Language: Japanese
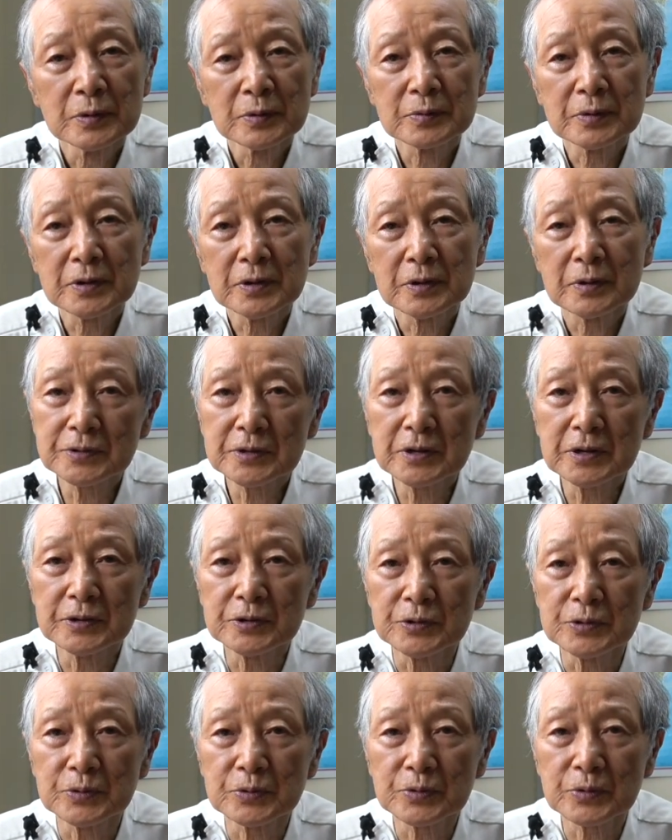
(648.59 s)
で、さら
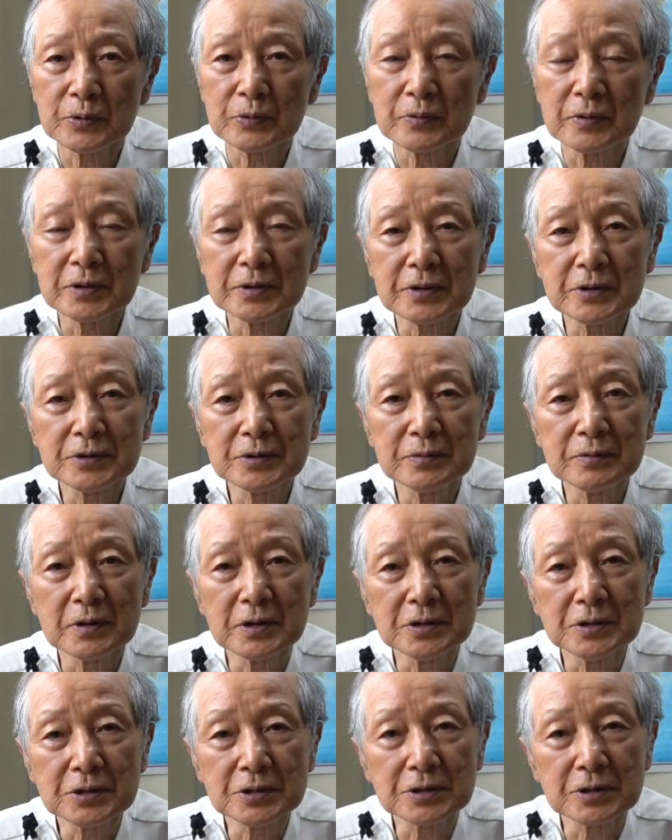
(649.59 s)
に言うと、私は
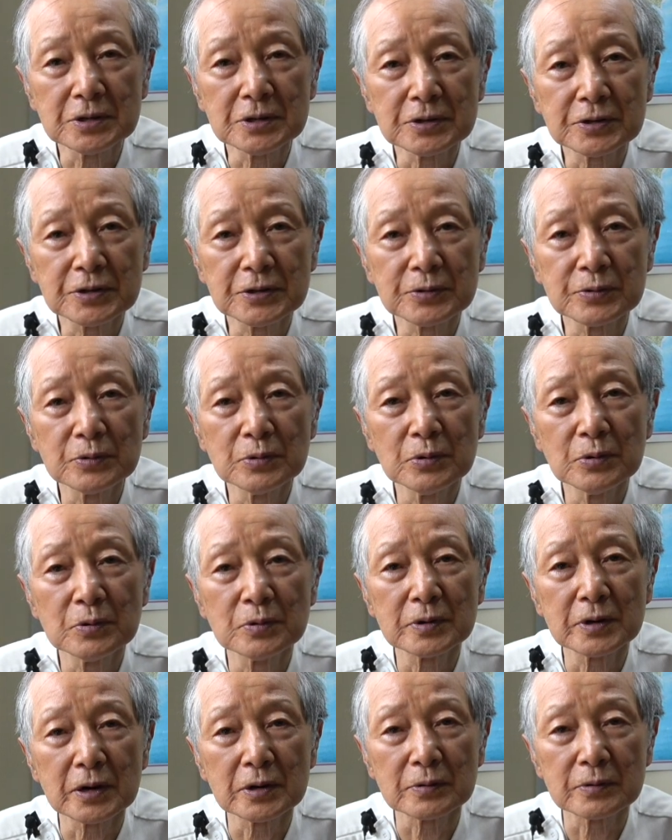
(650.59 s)
意識に効く
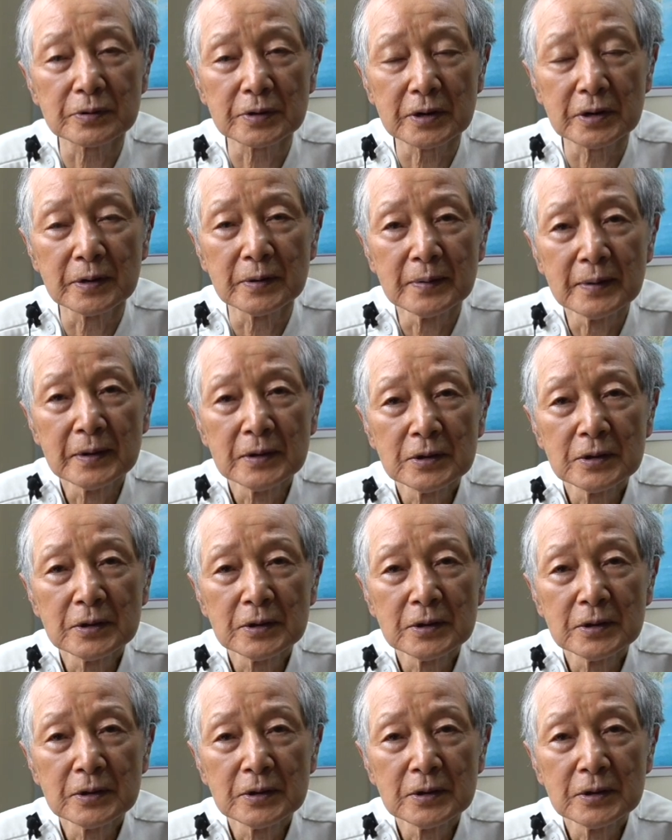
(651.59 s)
方なので、